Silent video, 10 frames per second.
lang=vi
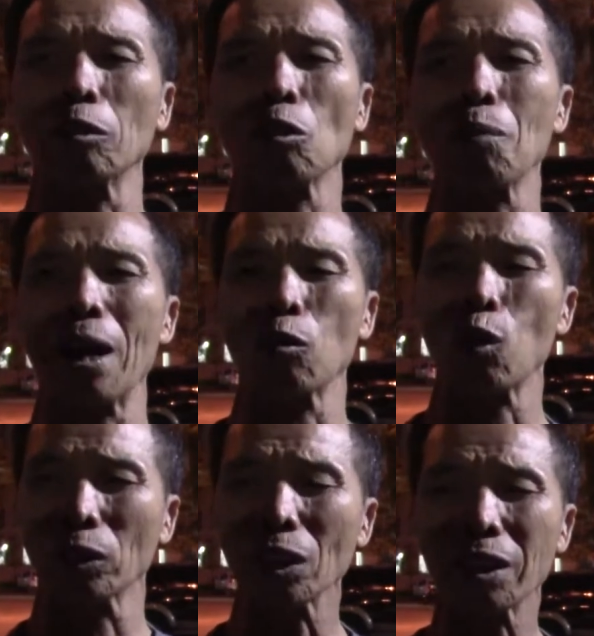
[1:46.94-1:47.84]
này cho bà
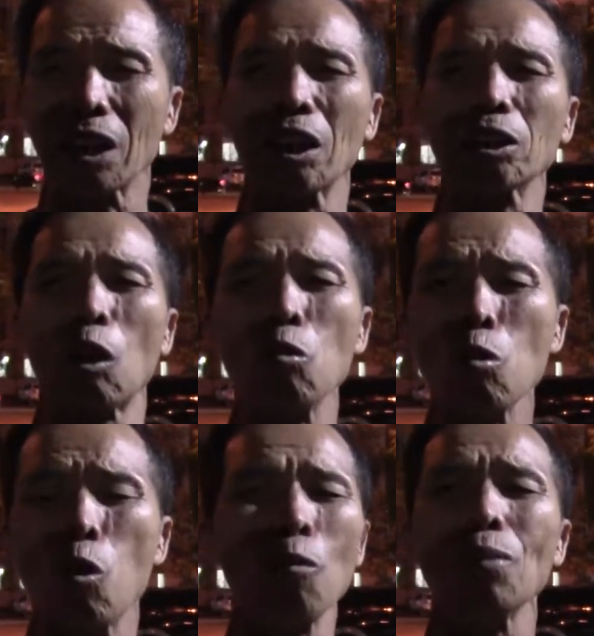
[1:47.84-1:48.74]
con, nhất là các cháu
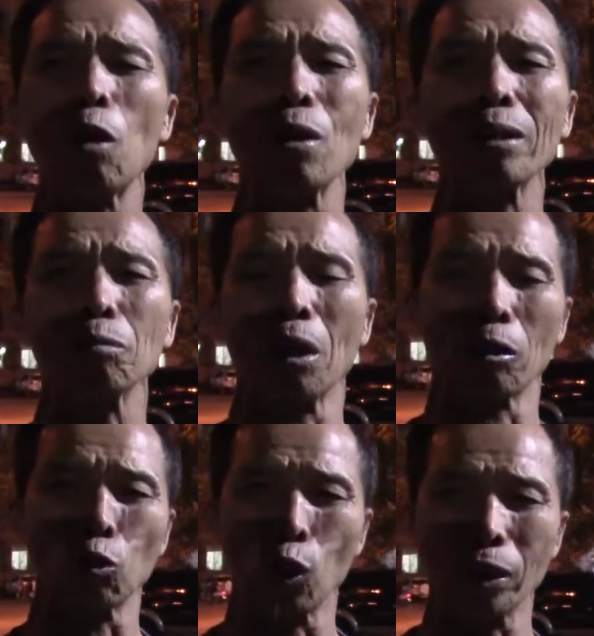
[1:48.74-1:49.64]
ốm đau hết, mà
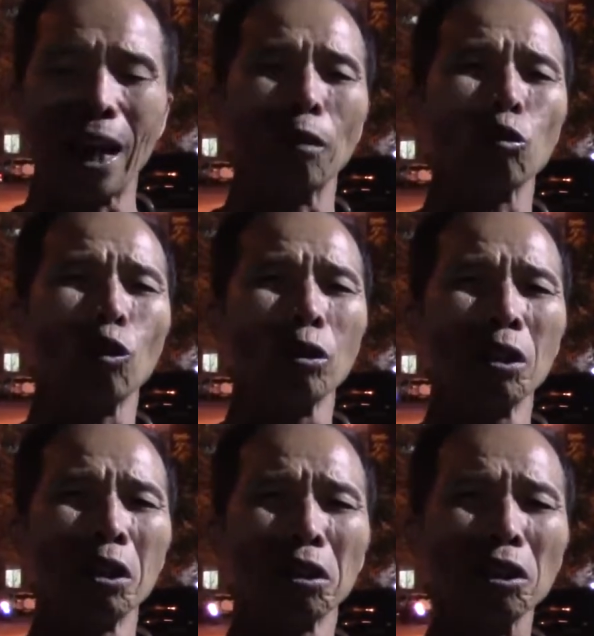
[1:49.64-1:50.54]
tuổi già thôi,
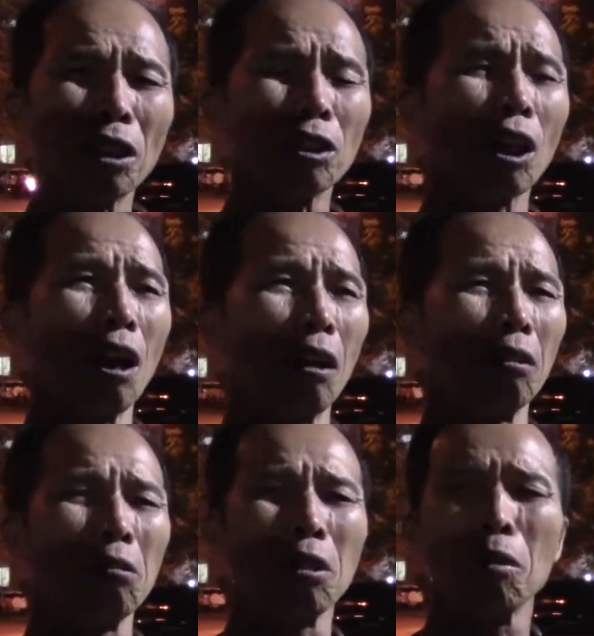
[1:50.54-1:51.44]
rất sợ
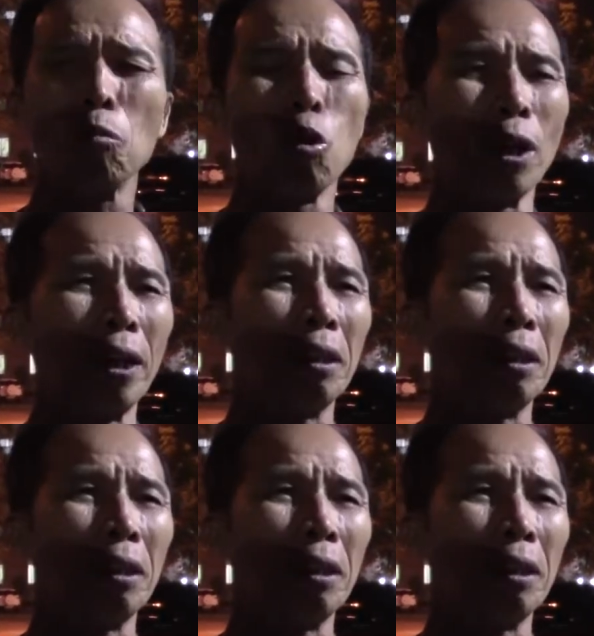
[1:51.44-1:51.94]
cái cái mùi này.